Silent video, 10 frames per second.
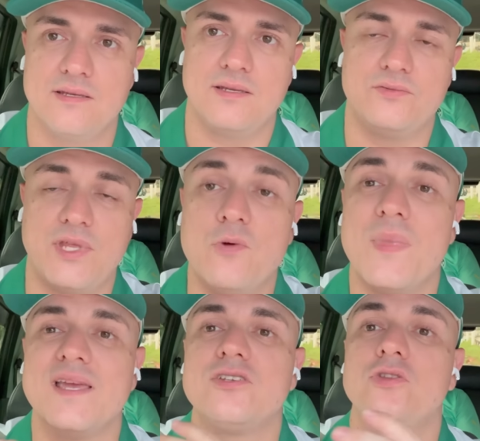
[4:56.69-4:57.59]
eu tenho
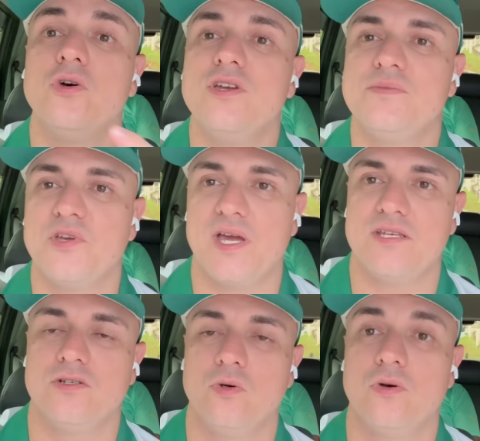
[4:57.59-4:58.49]
mais de dois mil reais
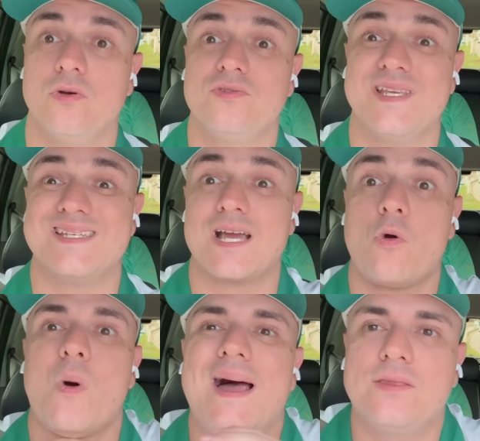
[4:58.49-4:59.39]
de lucro, ou seja,
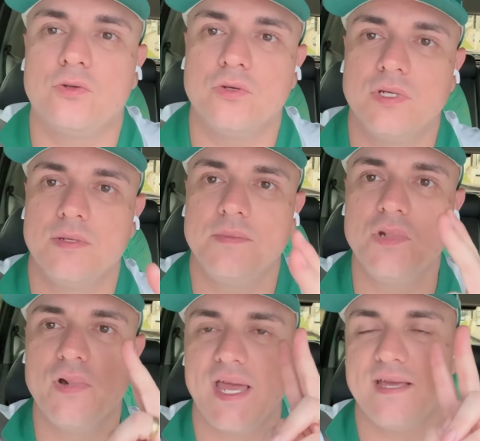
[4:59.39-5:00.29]
quatro
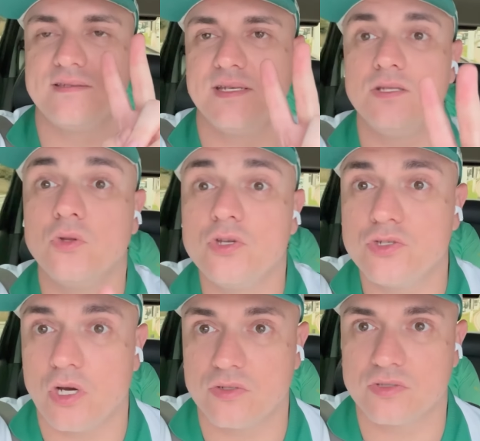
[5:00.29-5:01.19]
mil reais em dois
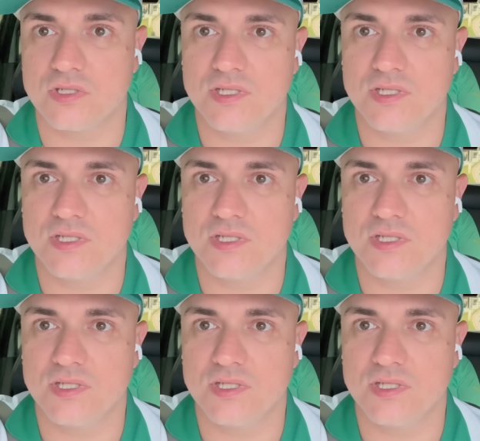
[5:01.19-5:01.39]
jogos.